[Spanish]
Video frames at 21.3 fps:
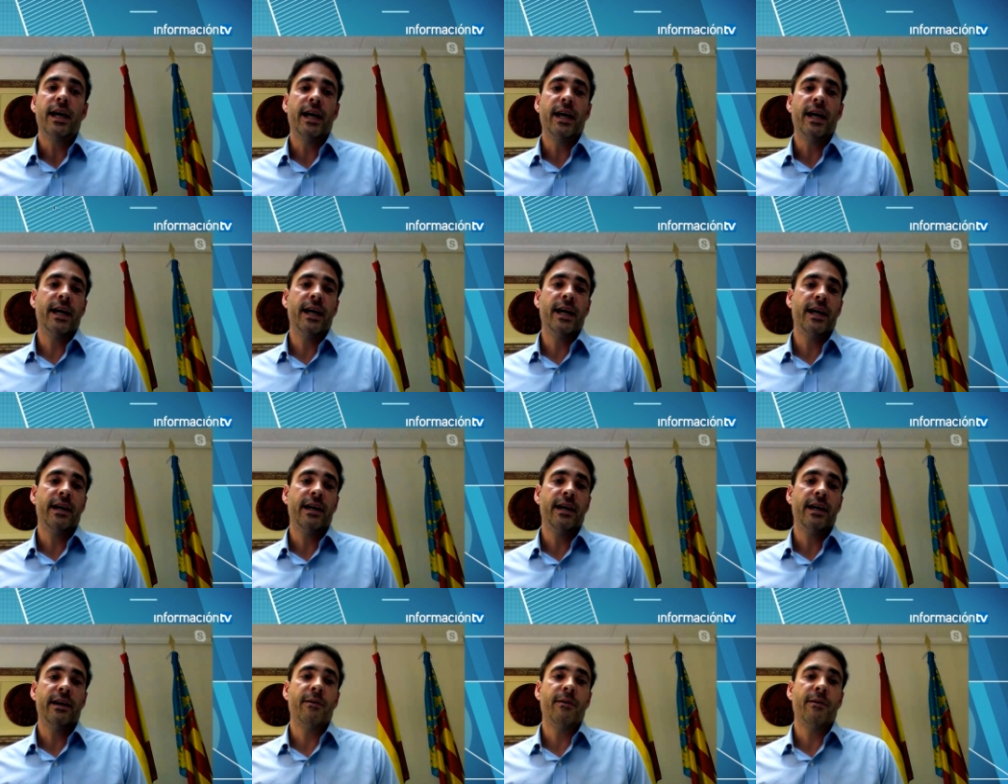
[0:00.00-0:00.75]

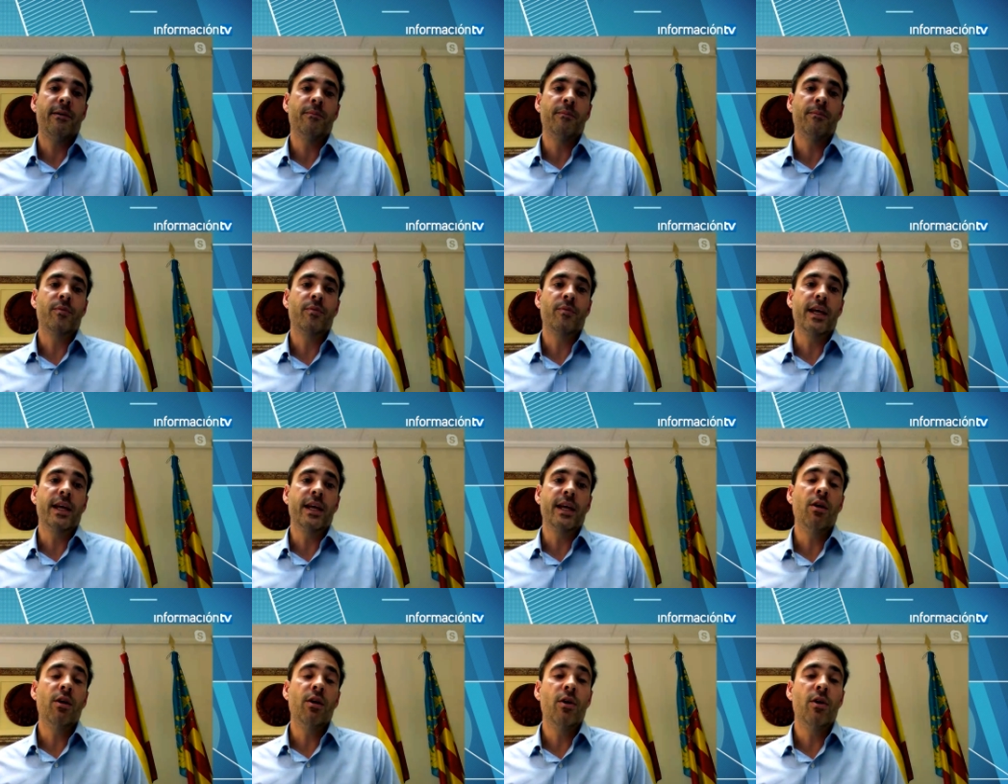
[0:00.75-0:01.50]
Eh, y
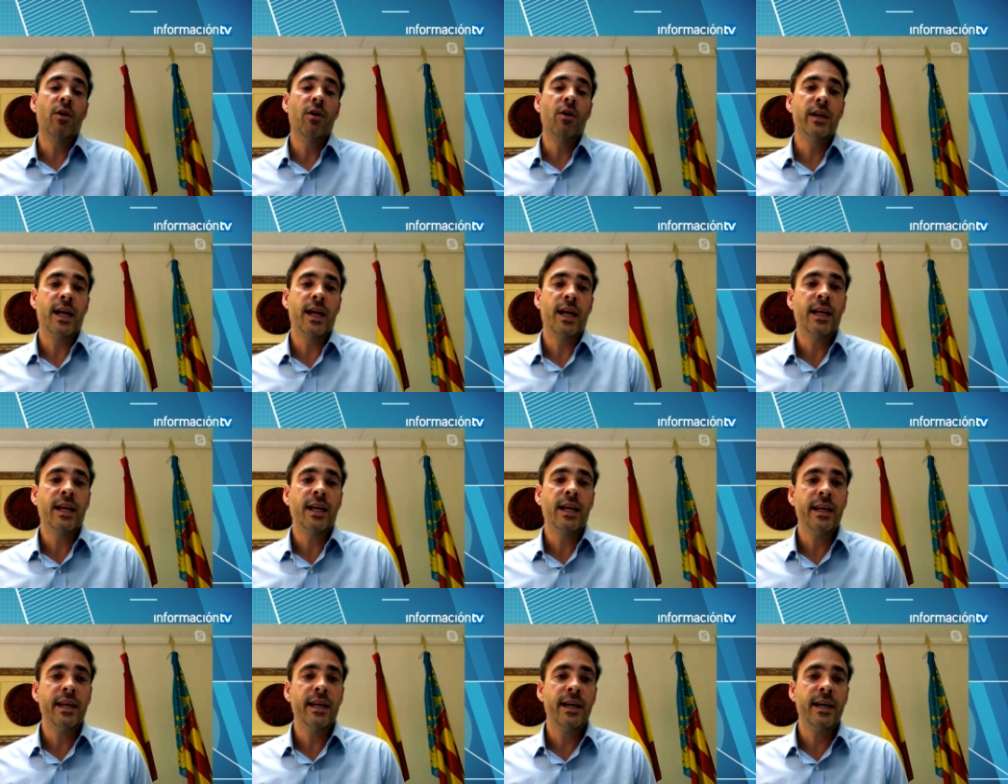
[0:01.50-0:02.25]
luego en la
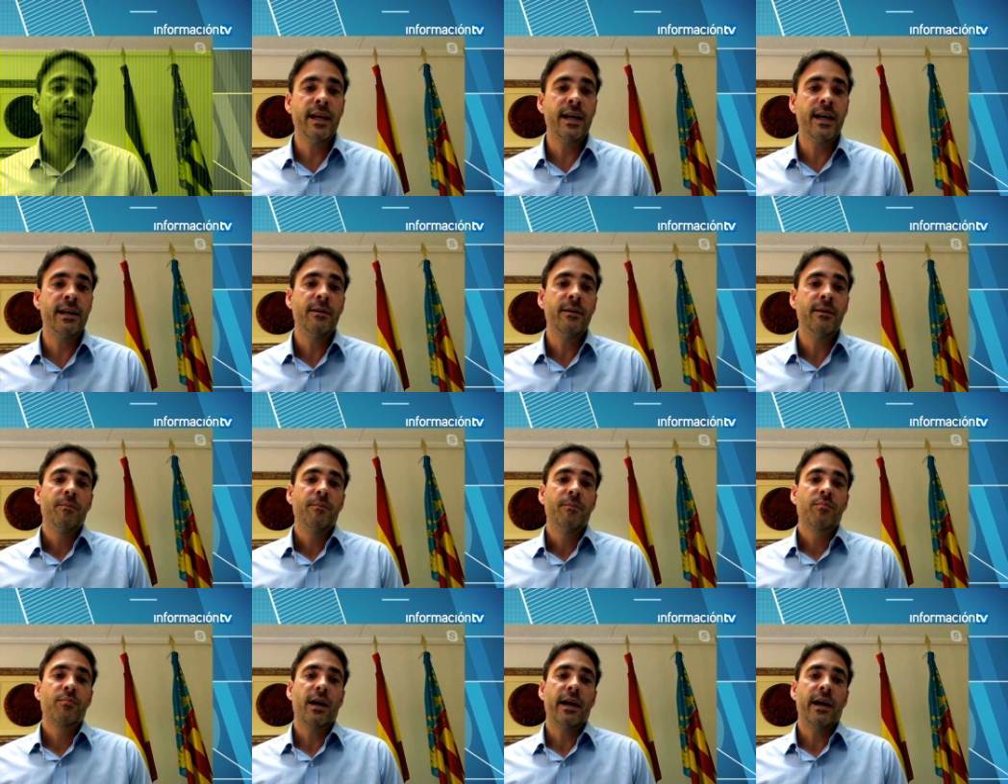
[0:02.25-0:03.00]
clínica
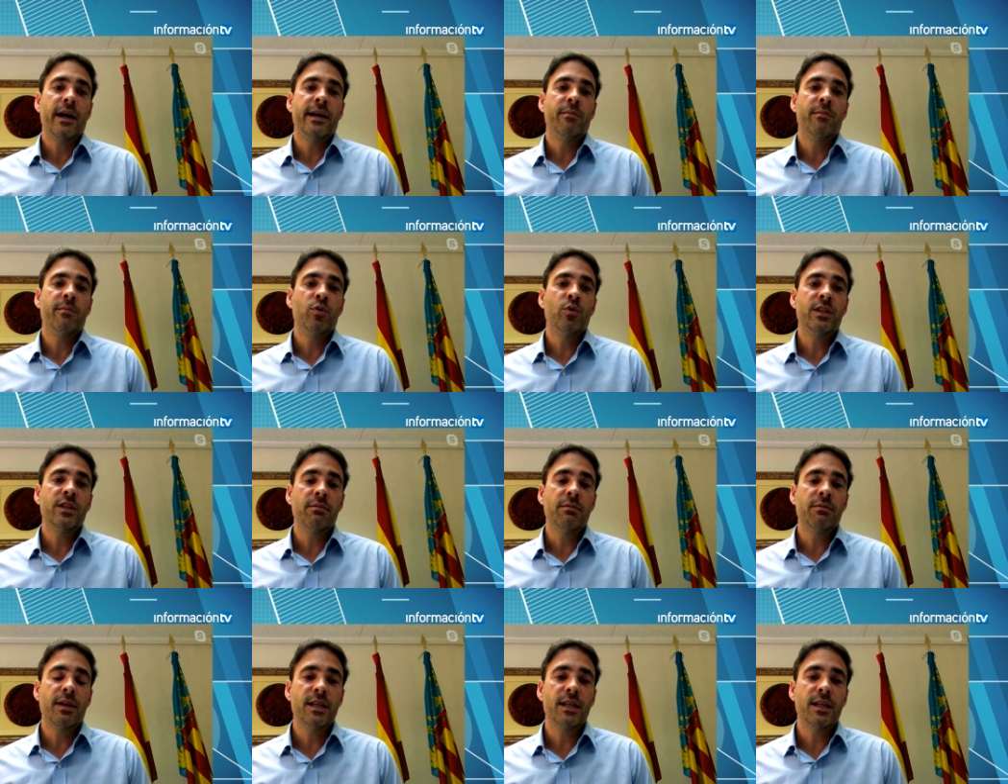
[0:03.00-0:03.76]
eh, muchas
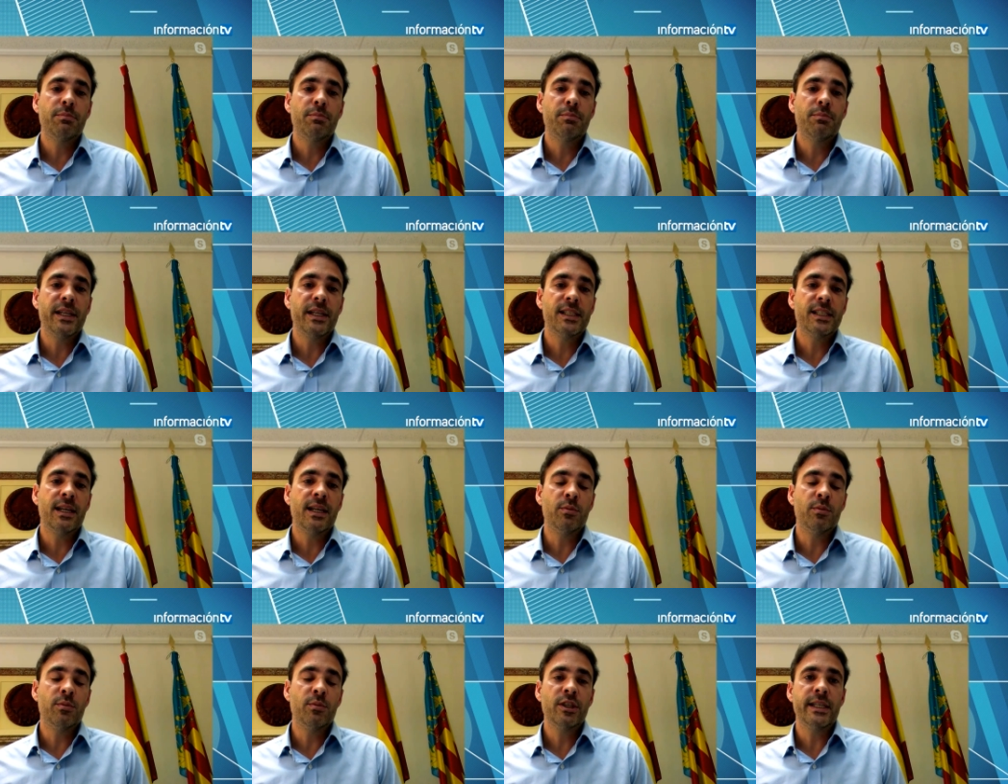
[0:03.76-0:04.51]
veces
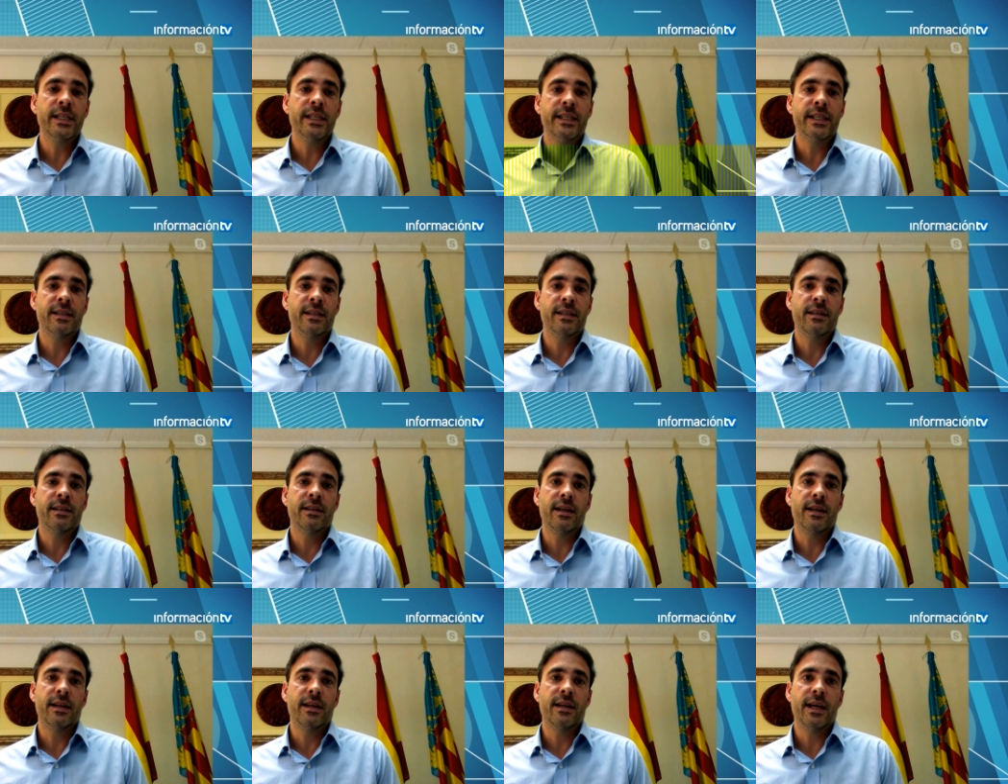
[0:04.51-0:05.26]
pensamos
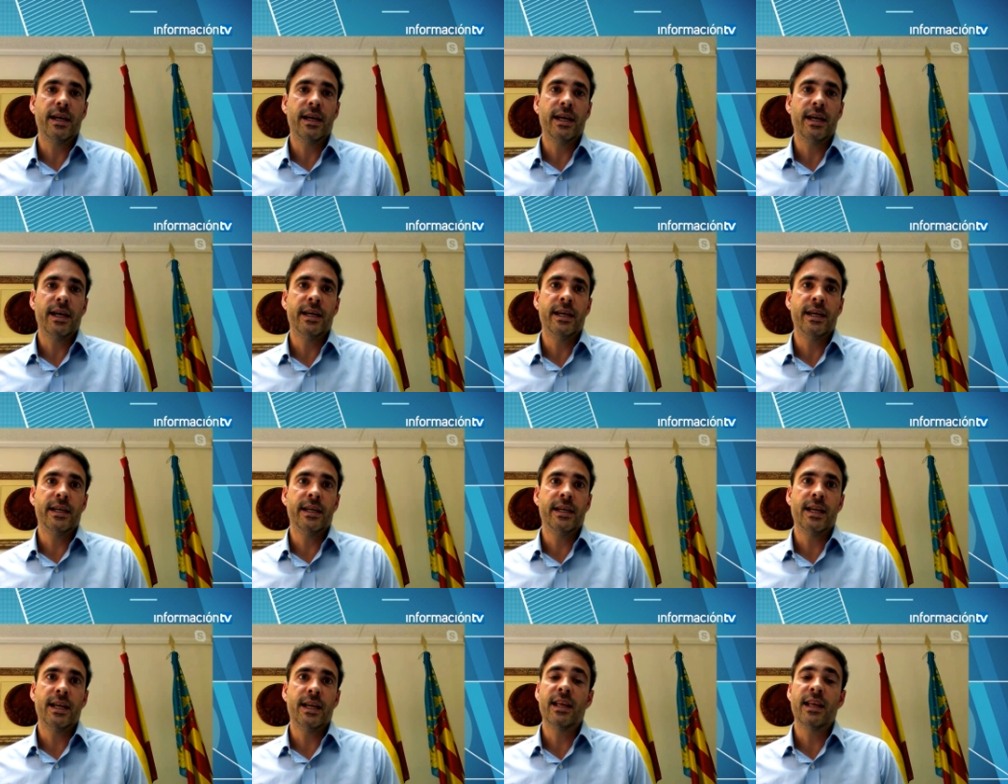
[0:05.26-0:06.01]
en
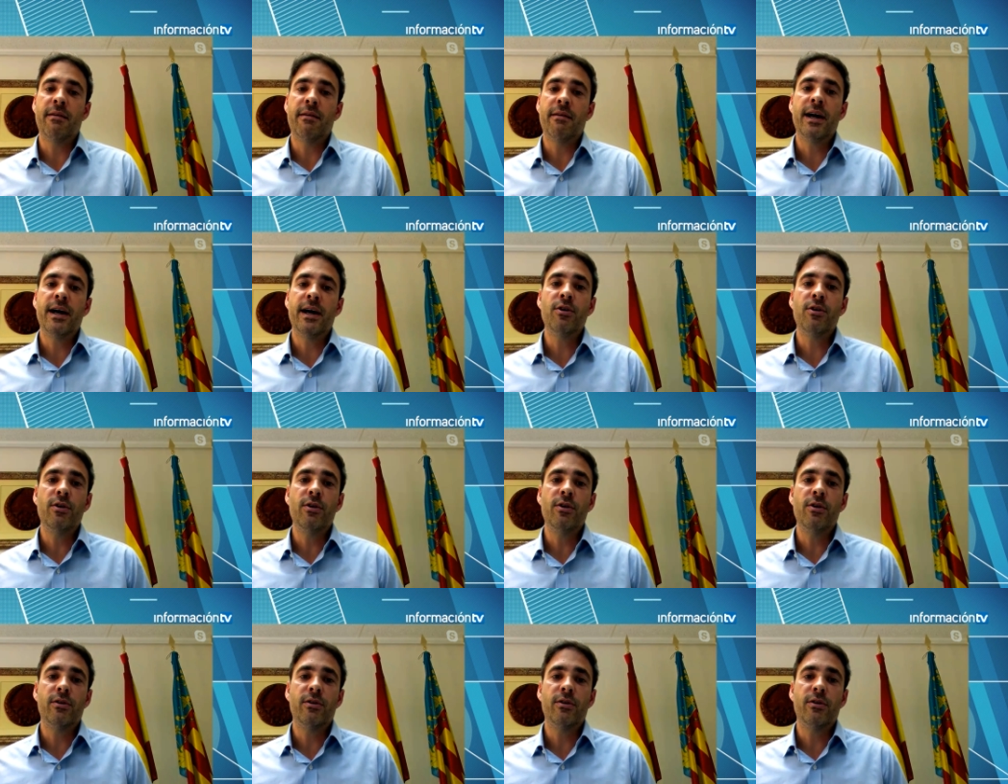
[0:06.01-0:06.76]
el
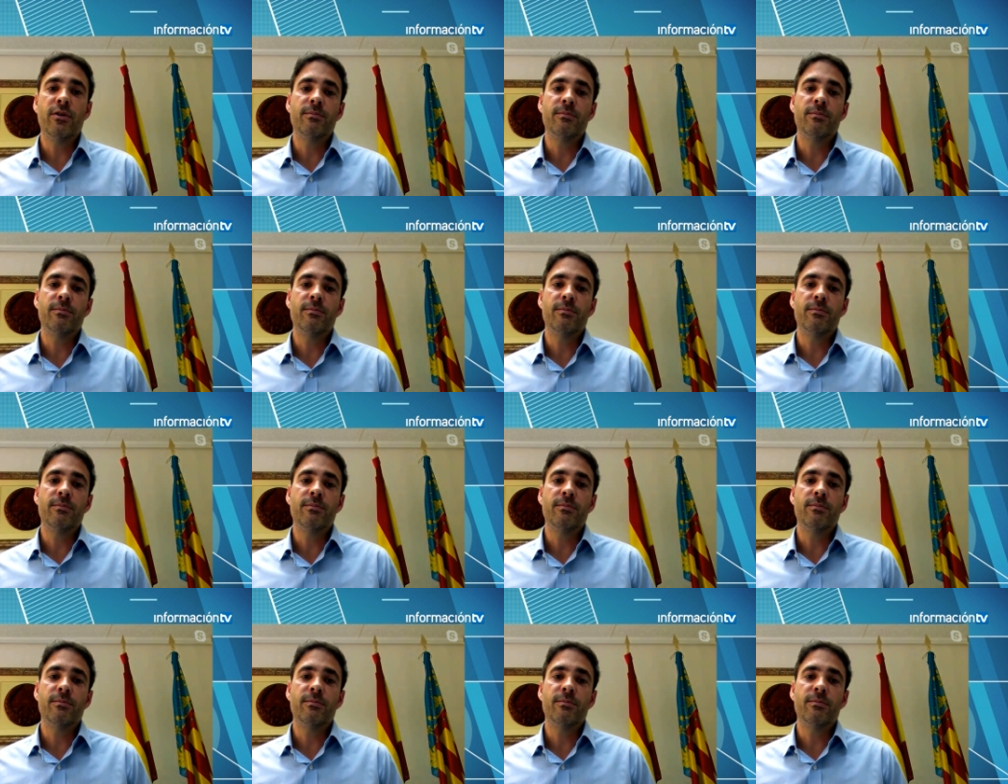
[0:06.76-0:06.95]
trabajo